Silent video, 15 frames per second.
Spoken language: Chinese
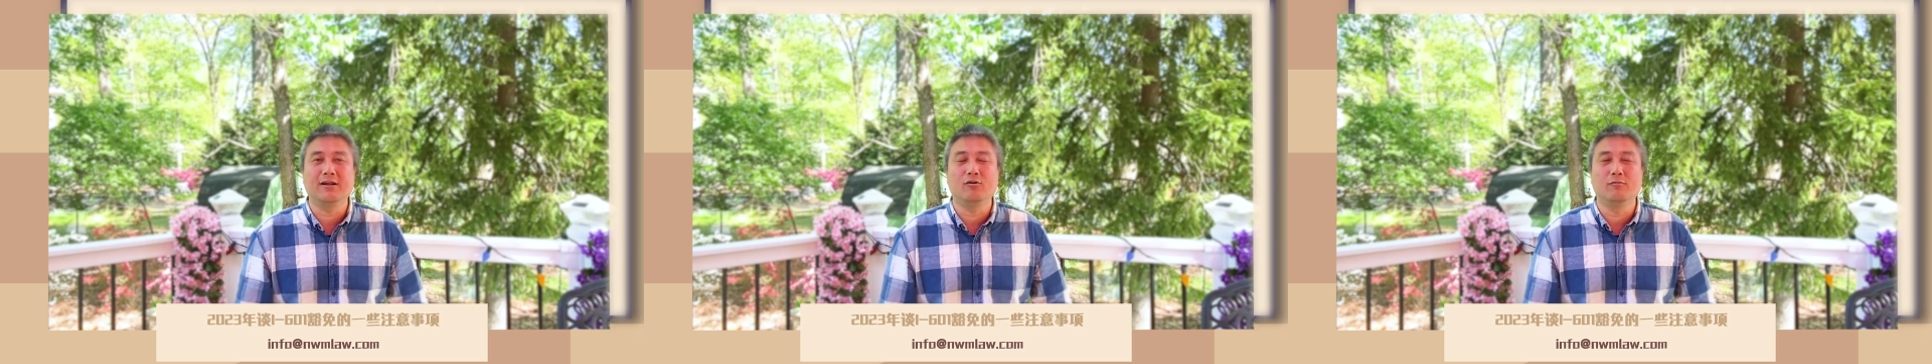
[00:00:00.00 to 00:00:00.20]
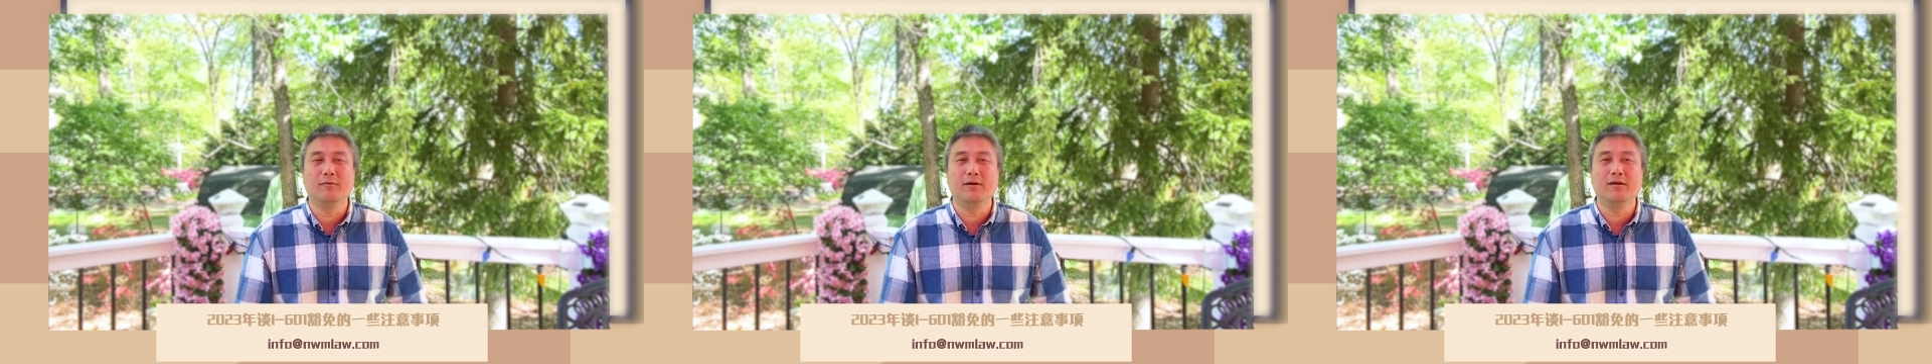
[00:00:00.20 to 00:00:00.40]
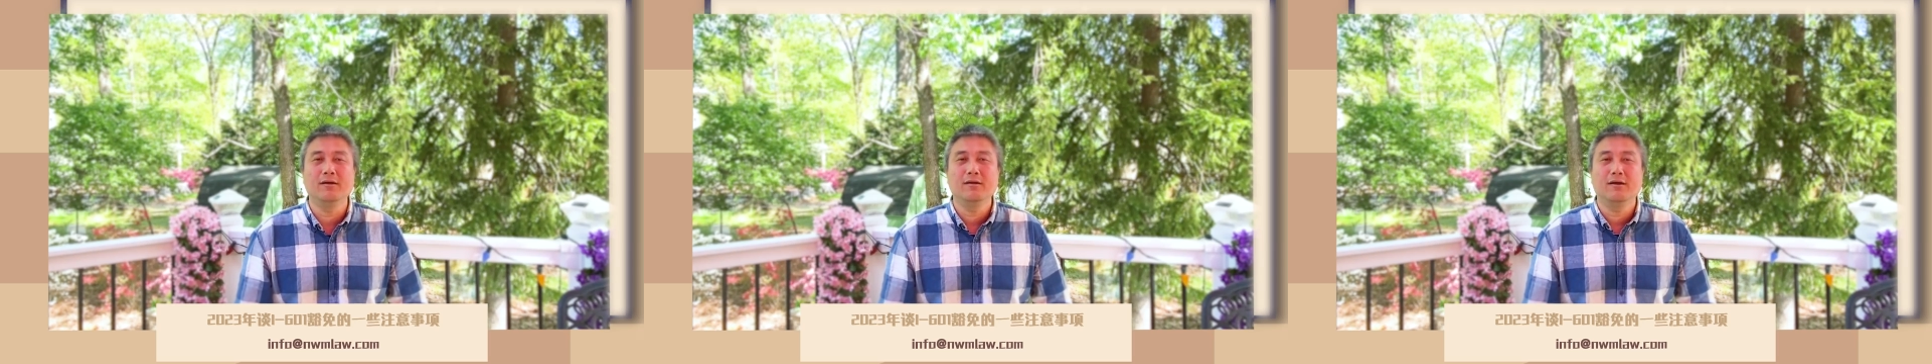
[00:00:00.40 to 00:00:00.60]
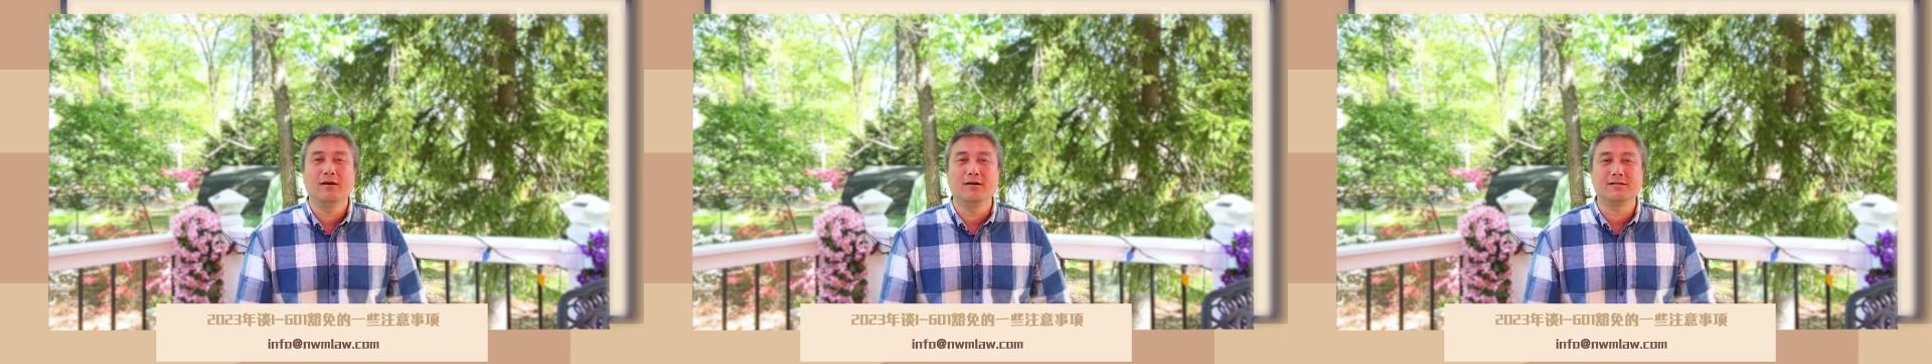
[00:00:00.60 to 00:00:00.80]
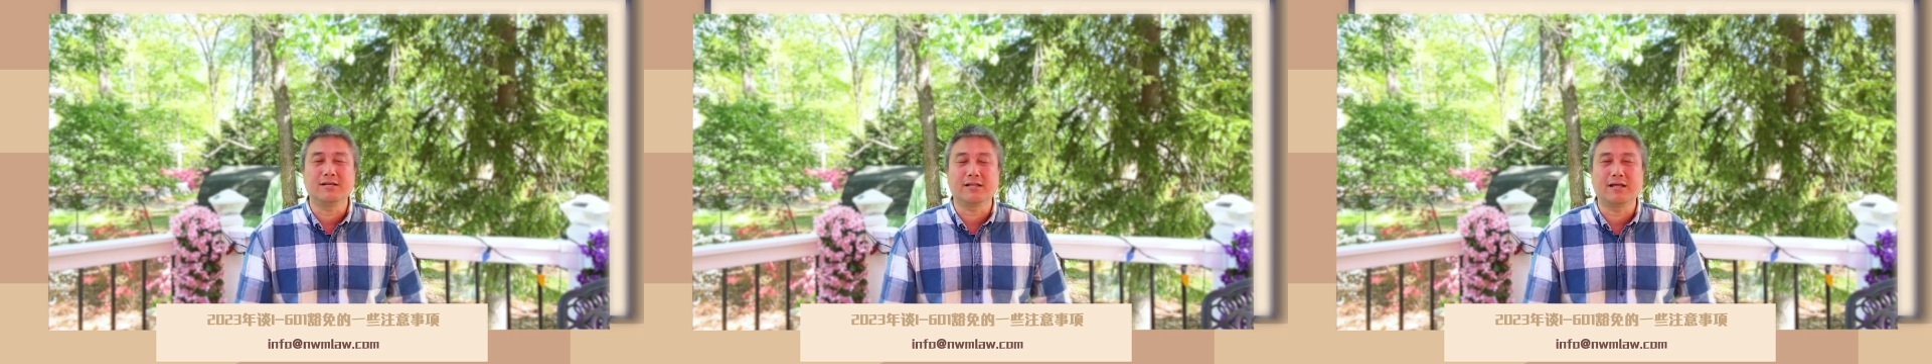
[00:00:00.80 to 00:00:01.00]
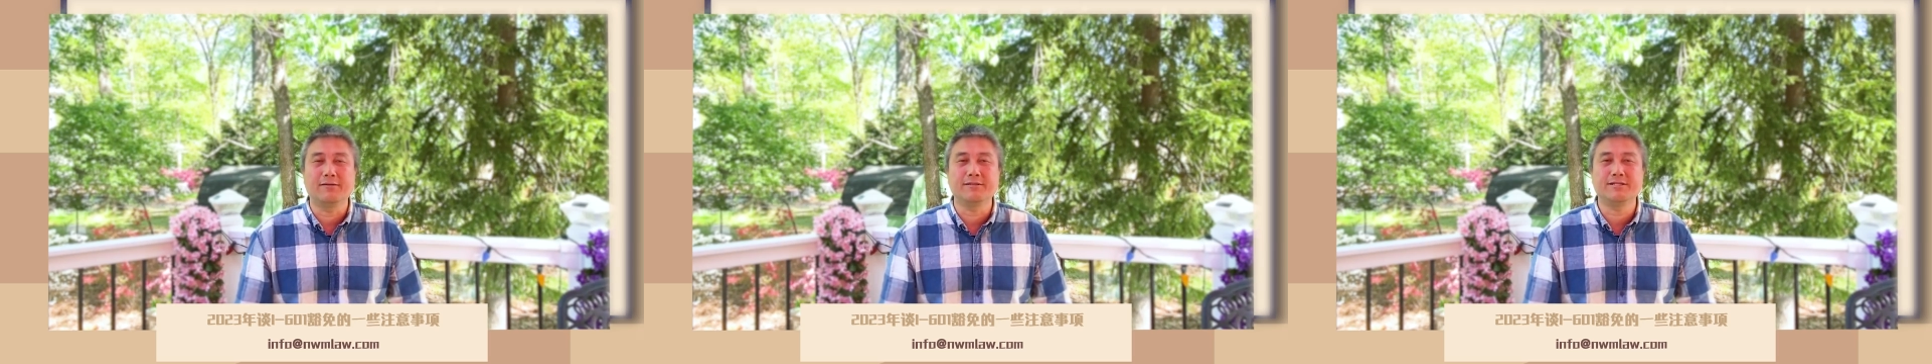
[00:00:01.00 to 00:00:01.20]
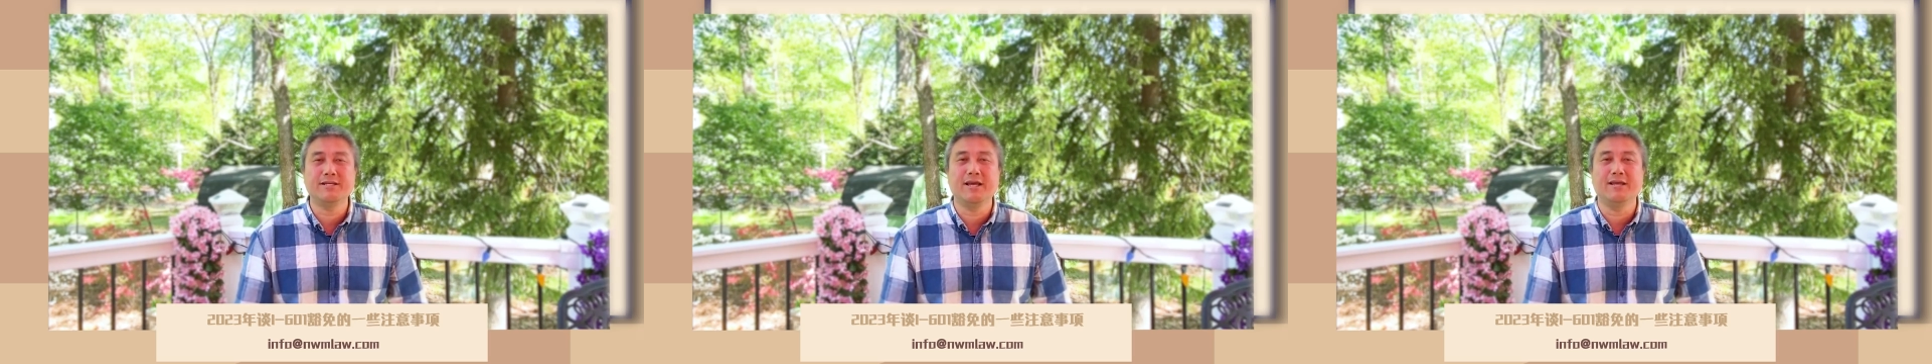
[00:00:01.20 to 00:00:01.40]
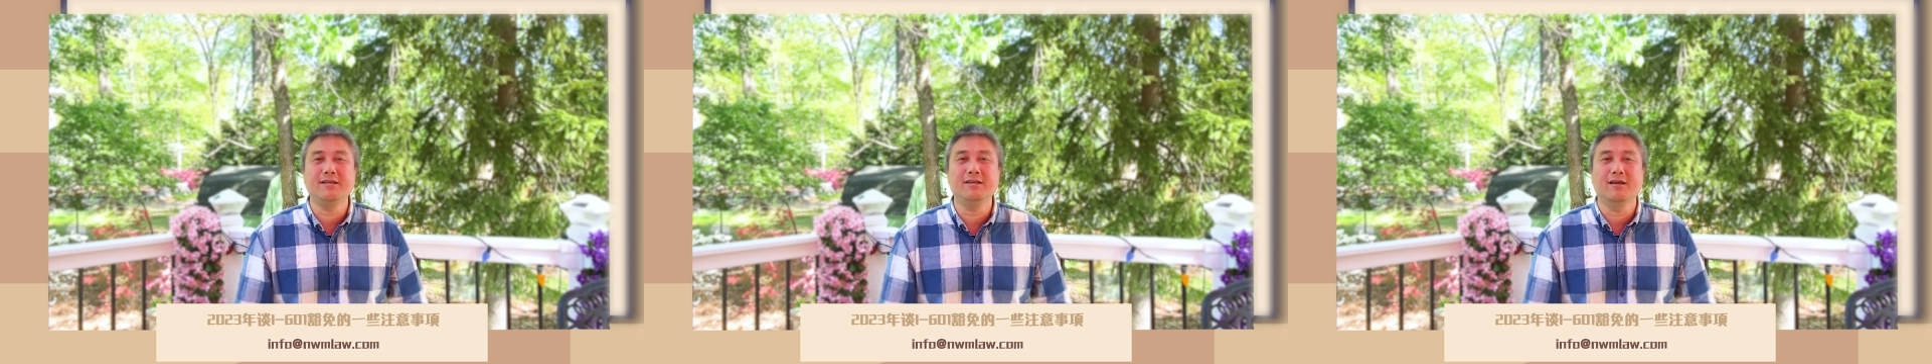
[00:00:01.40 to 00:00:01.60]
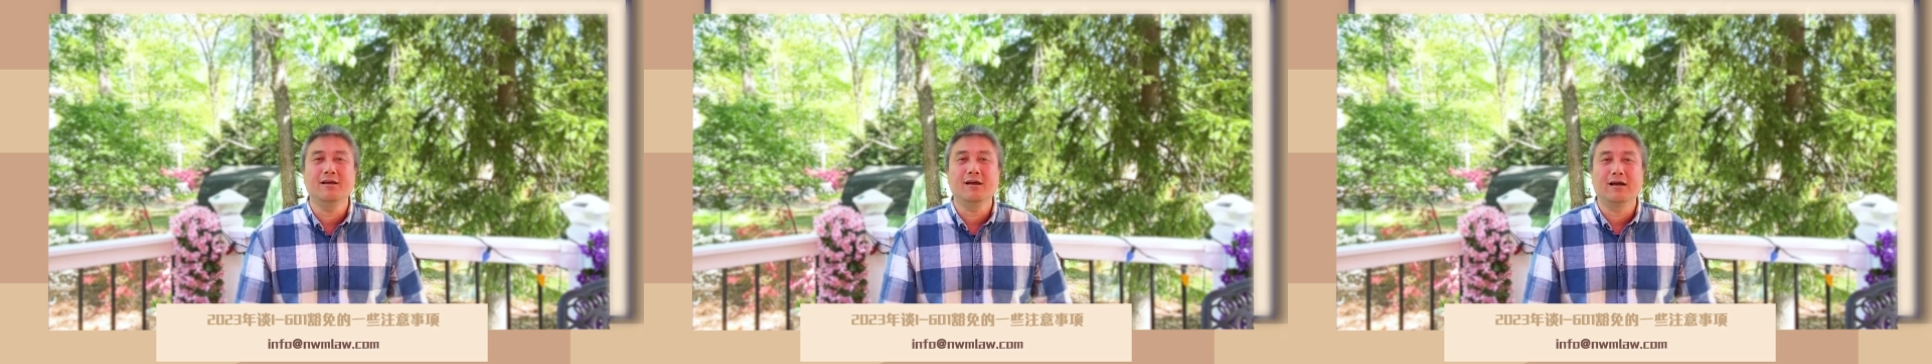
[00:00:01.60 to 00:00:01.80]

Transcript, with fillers: 让我们呃向他们建议，